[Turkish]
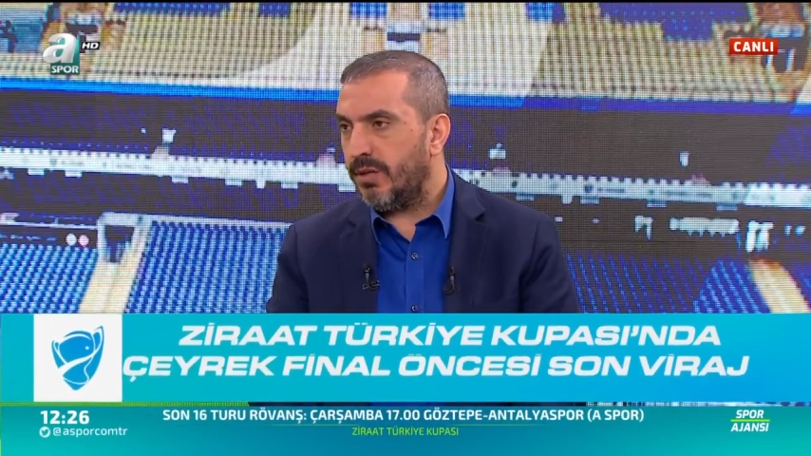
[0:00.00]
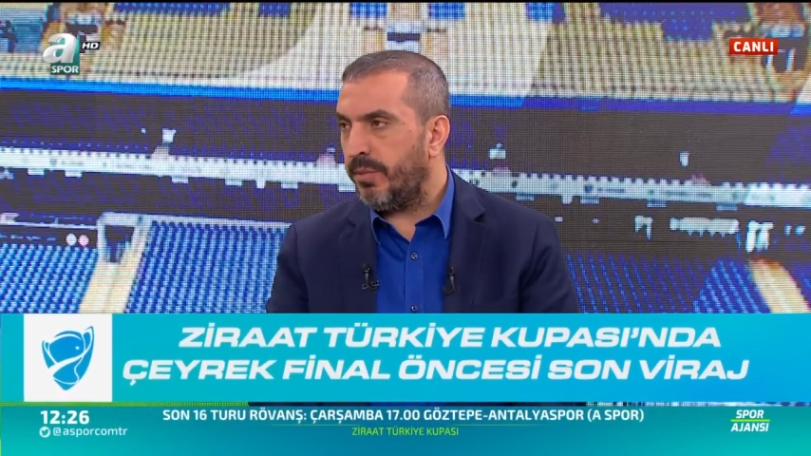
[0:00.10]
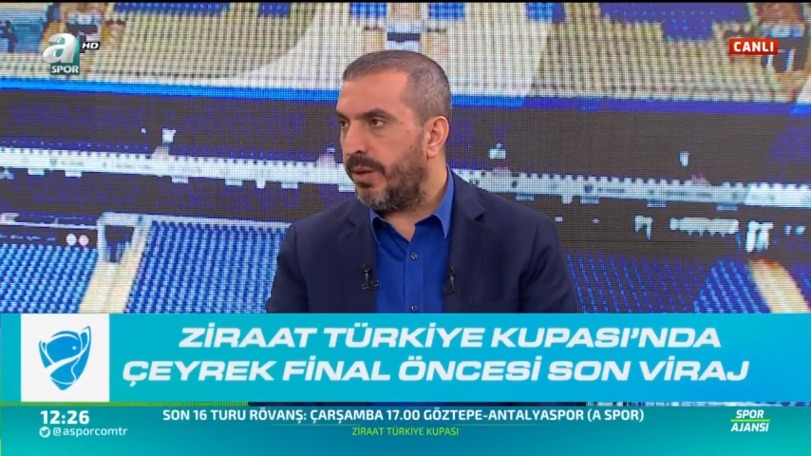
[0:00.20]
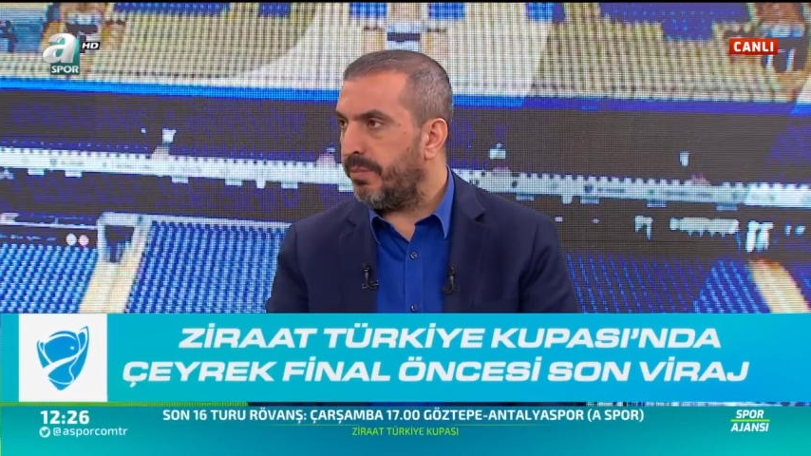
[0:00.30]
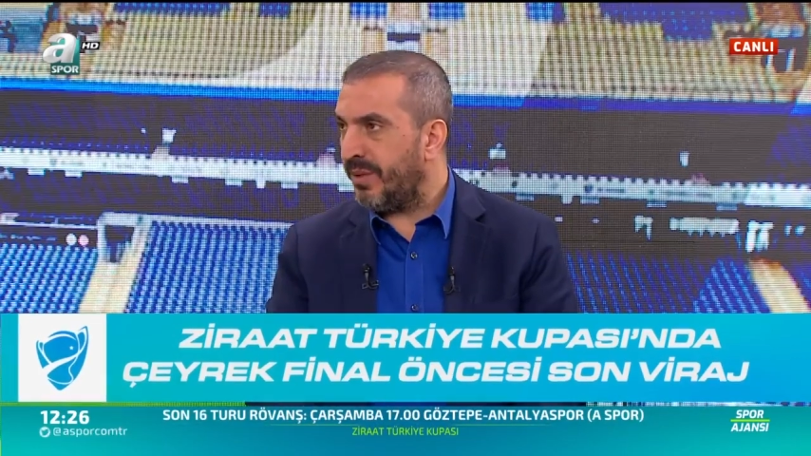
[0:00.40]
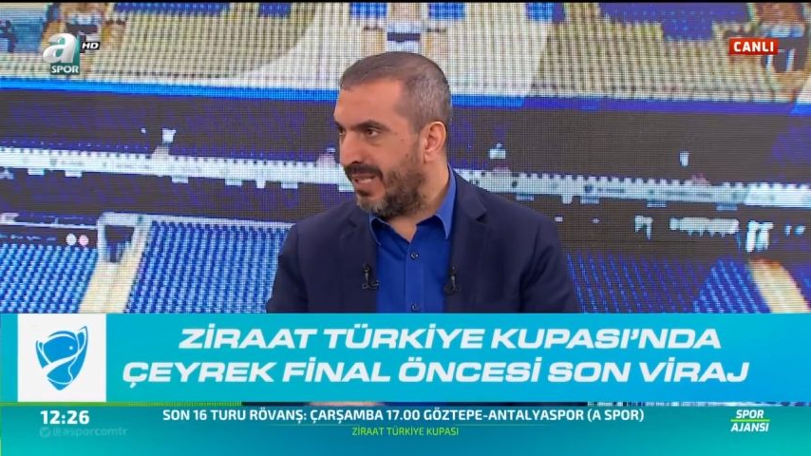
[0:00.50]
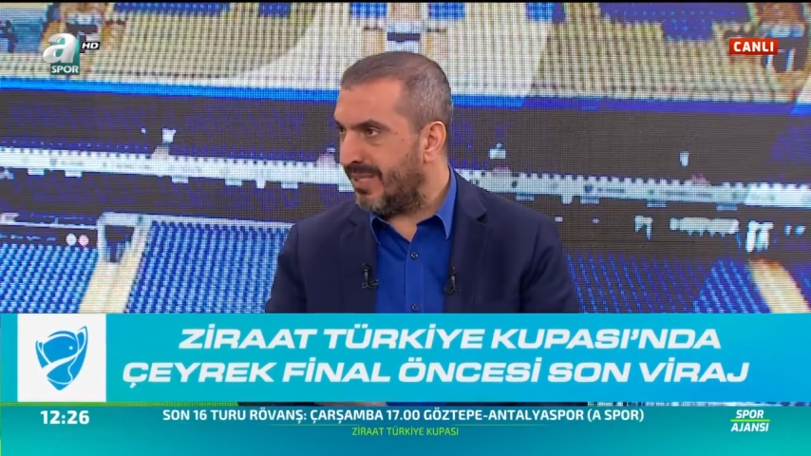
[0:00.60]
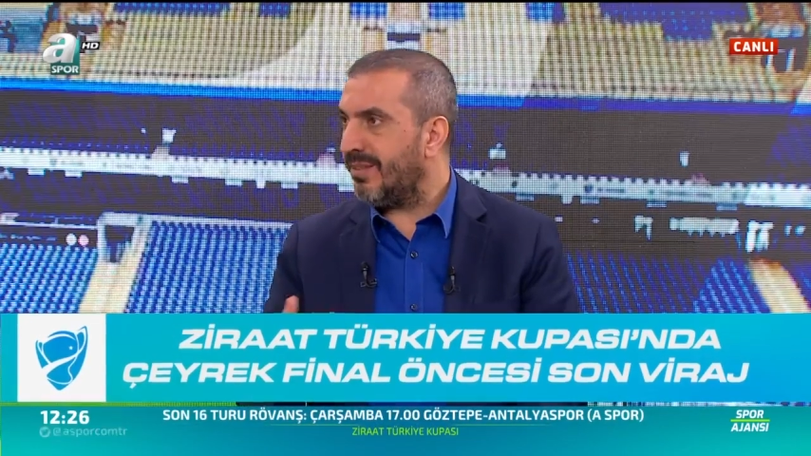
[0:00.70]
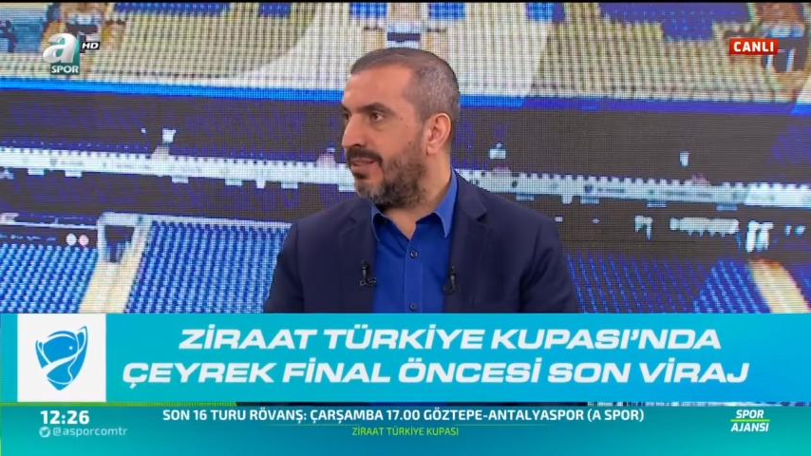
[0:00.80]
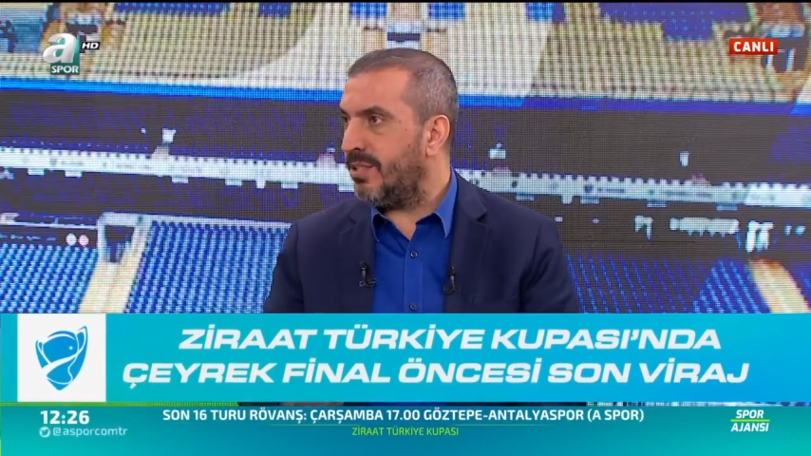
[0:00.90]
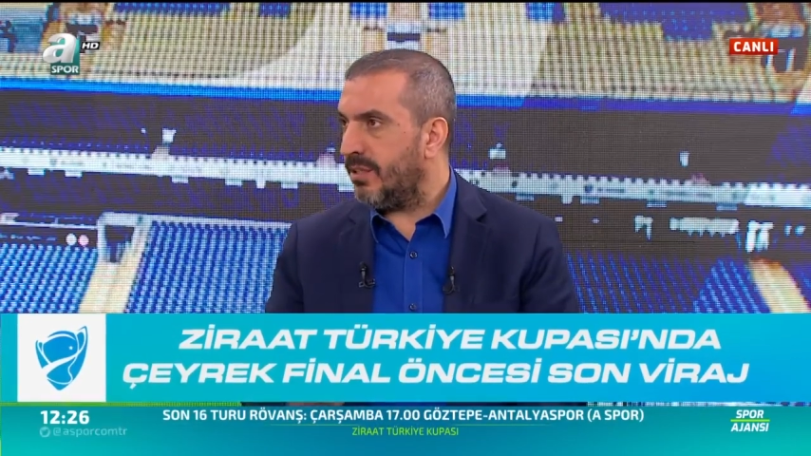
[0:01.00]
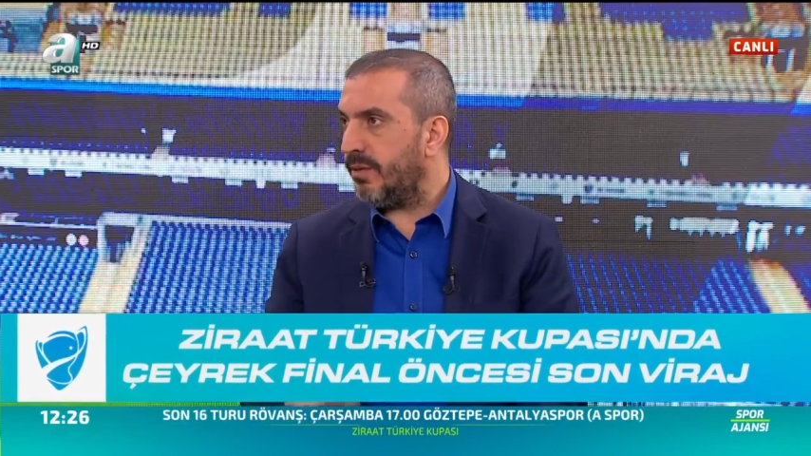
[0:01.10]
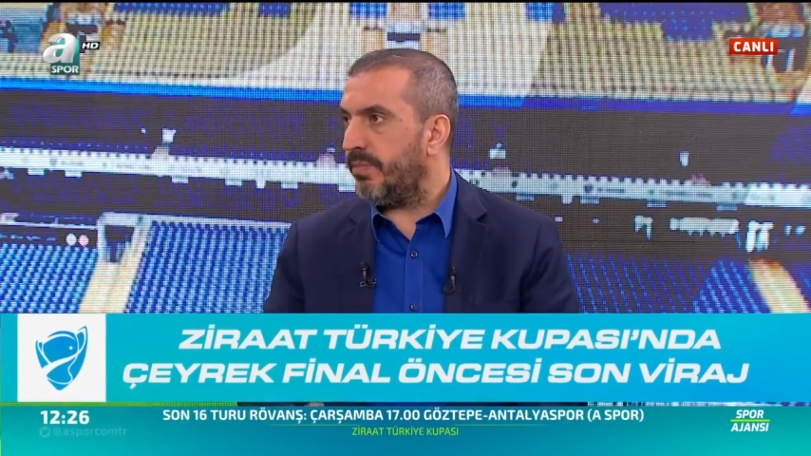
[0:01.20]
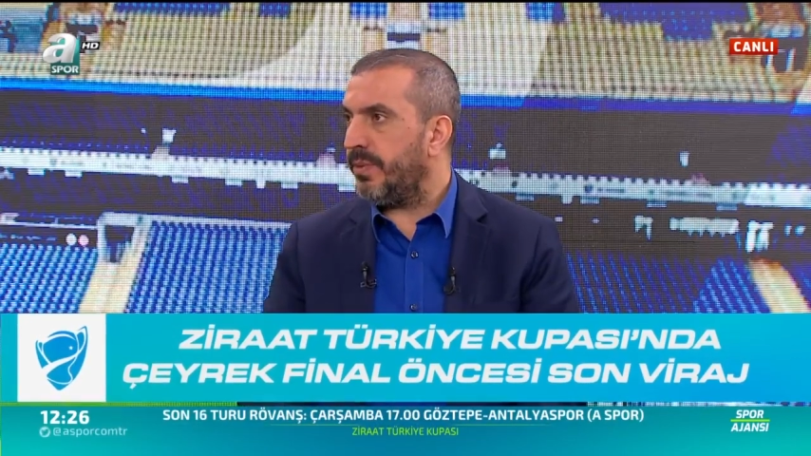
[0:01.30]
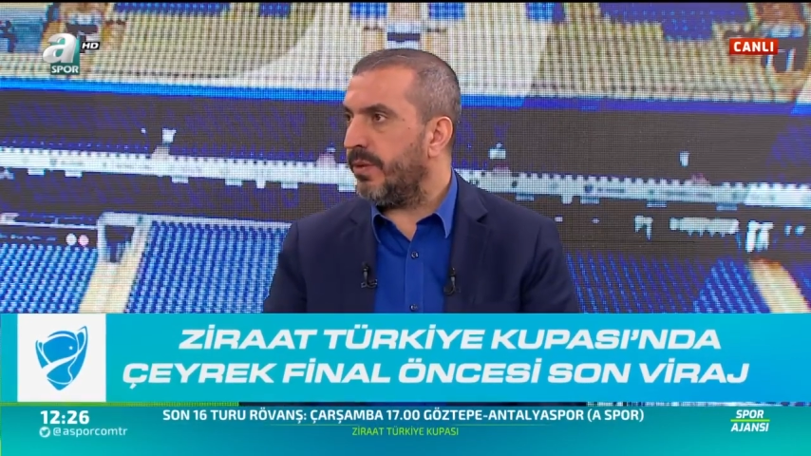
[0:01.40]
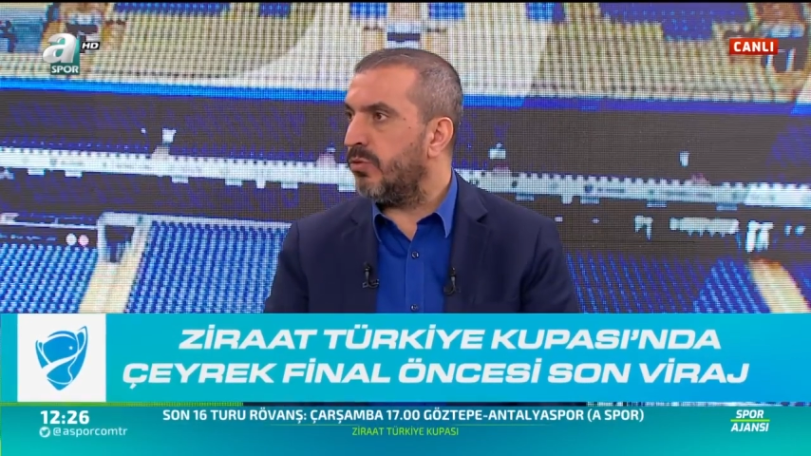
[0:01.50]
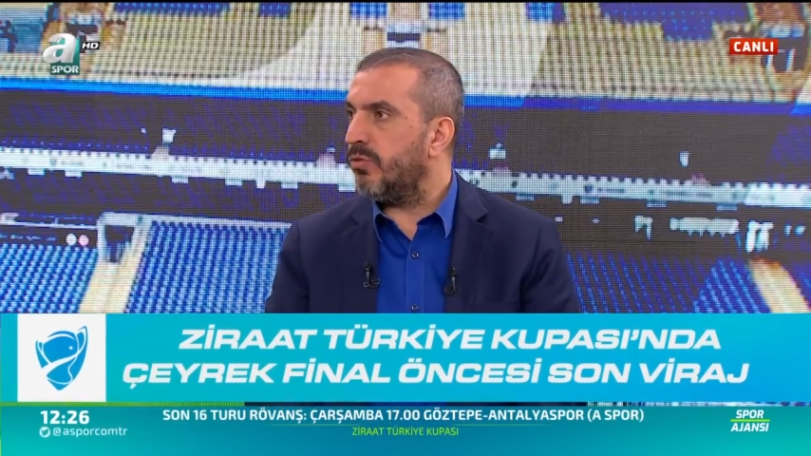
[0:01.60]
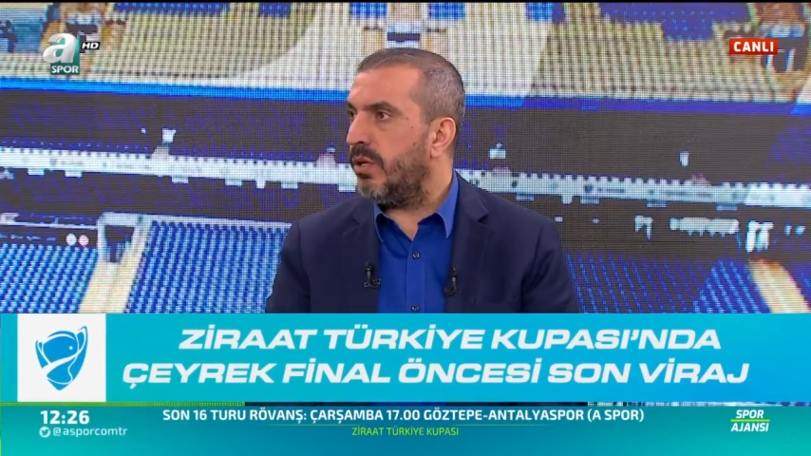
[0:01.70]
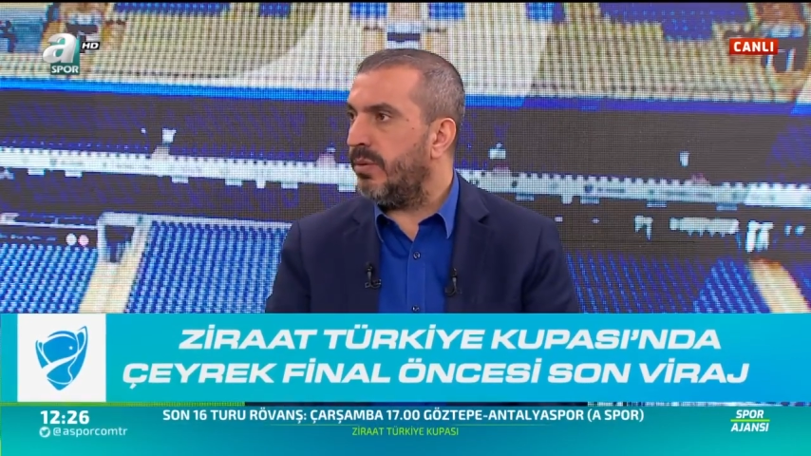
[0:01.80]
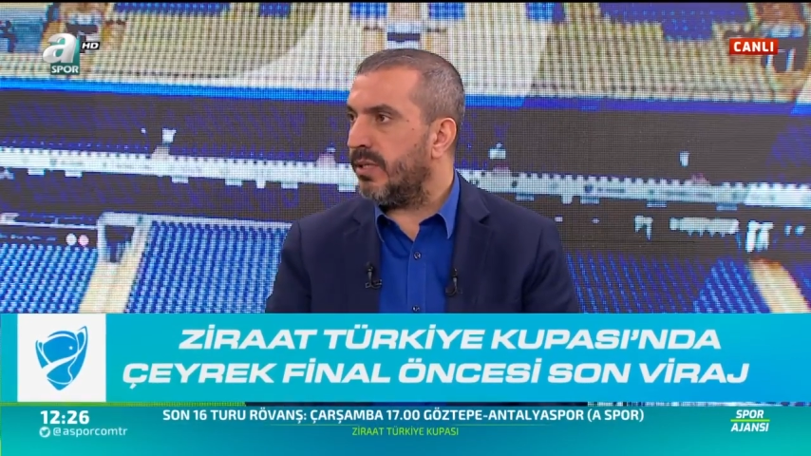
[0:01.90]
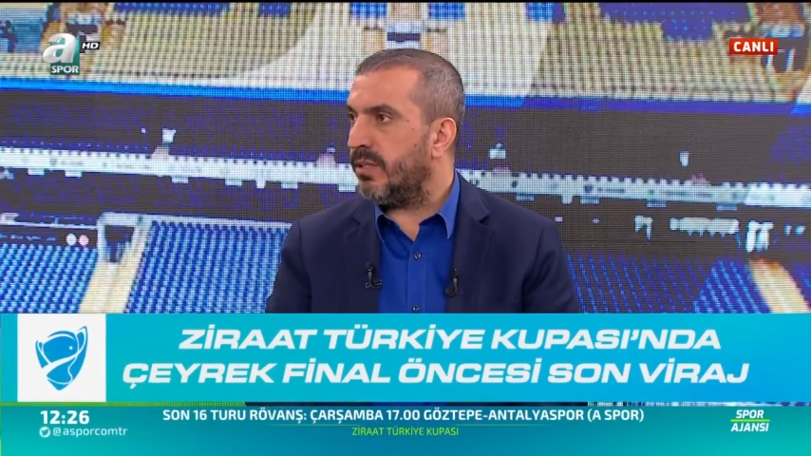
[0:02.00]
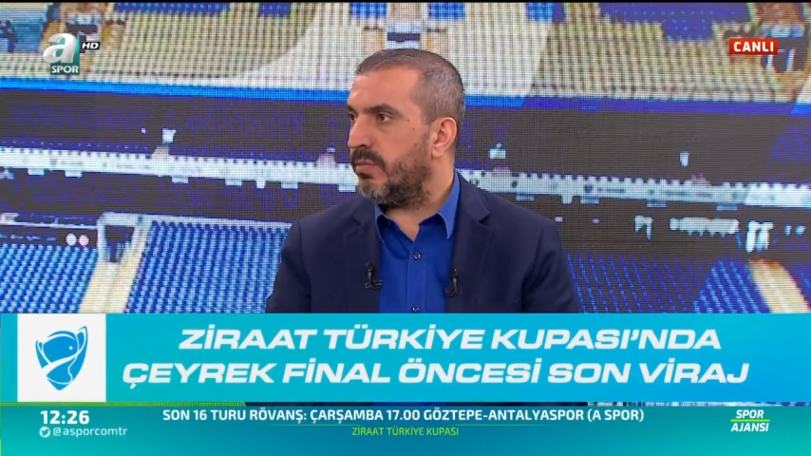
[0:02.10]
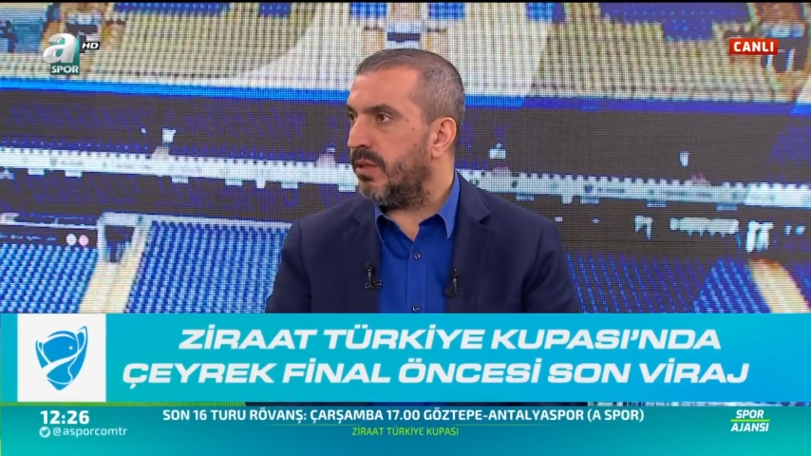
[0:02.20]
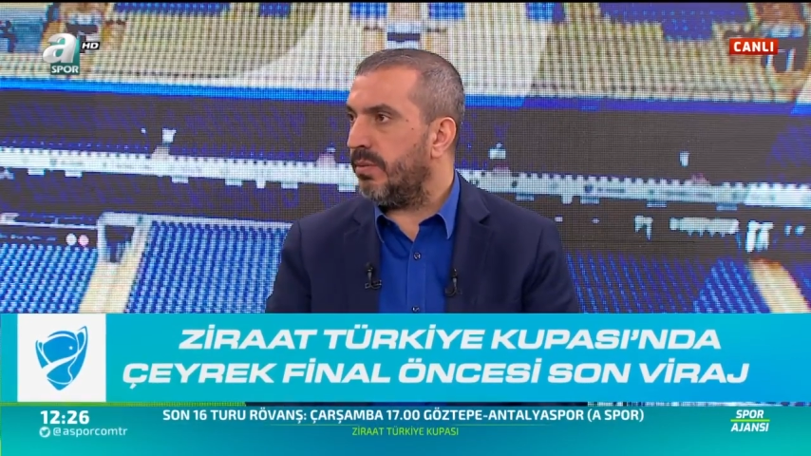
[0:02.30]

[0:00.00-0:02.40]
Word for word: Ama bir gazeteci gözüyle baktığında...